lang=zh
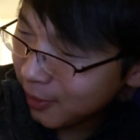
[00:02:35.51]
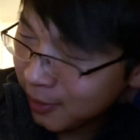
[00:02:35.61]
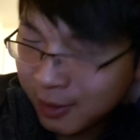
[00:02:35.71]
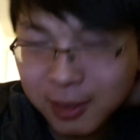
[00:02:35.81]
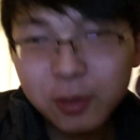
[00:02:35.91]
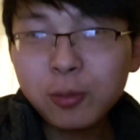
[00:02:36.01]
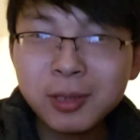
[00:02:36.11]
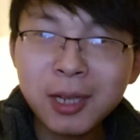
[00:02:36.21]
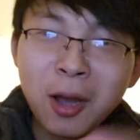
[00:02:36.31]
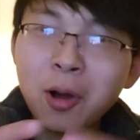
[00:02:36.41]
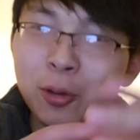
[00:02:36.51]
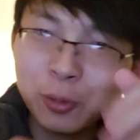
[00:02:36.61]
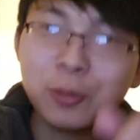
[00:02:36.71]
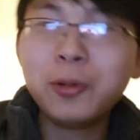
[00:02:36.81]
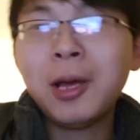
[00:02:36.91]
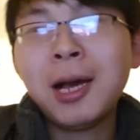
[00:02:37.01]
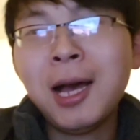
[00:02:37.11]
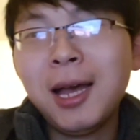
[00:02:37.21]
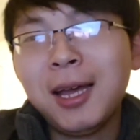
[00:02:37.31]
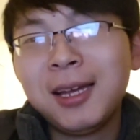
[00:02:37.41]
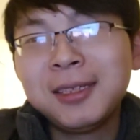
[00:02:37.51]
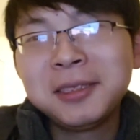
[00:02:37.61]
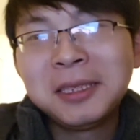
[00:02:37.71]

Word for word: 市中心好多流浪汉，